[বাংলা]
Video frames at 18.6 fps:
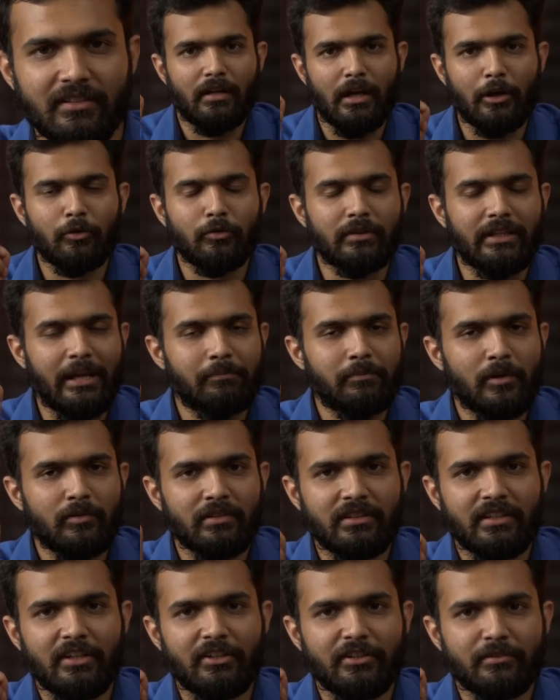কারণ
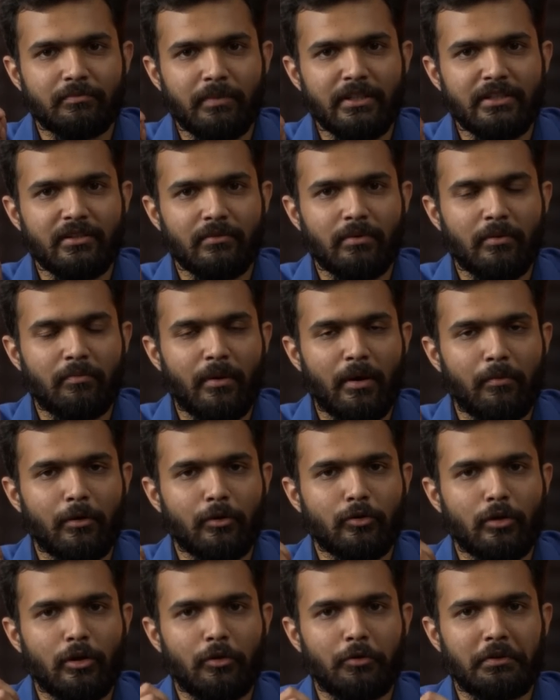ল্যাপটপটিতে ডিসপ্লে হিসেবে ব্যবহার
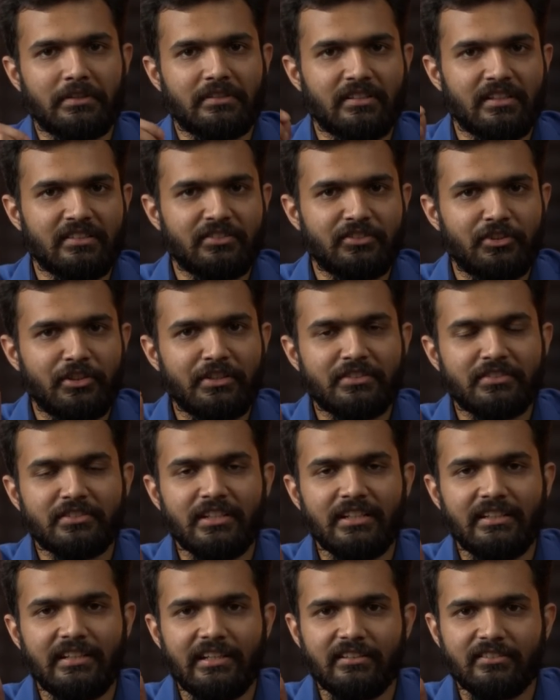করা হয়েছে
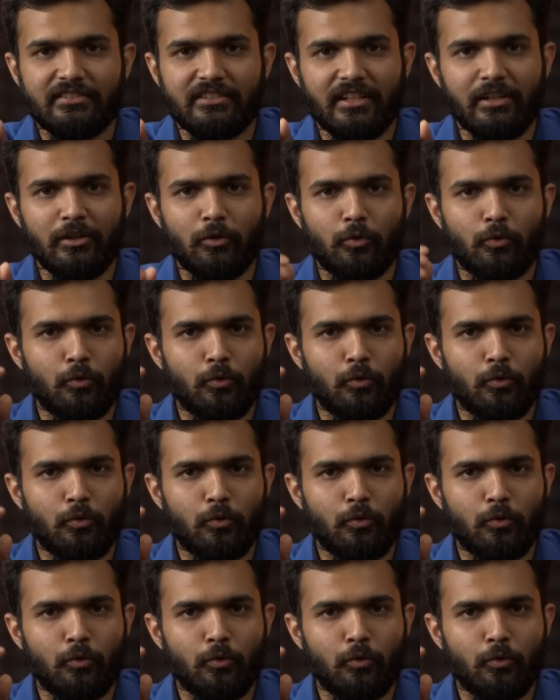সিক্সটিন ইঞ্চের